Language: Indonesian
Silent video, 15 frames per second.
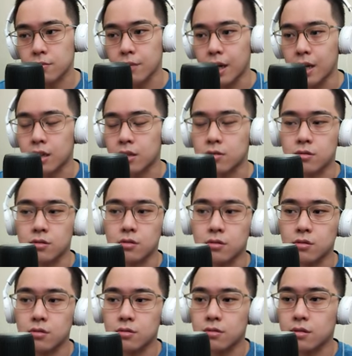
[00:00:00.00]
bagus loh
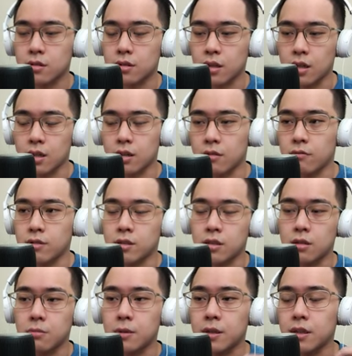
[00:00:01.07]
dengan di
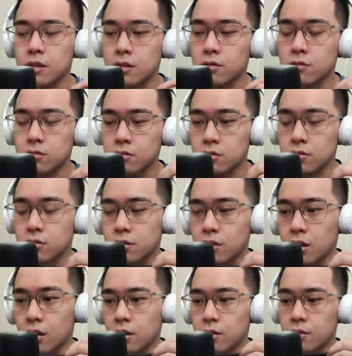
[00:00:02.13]
DBT itu
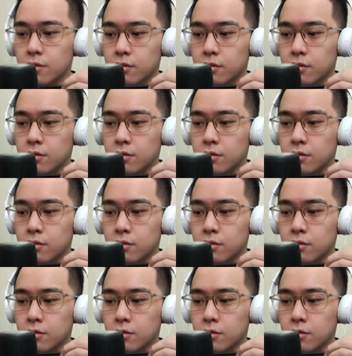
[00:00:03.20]
juga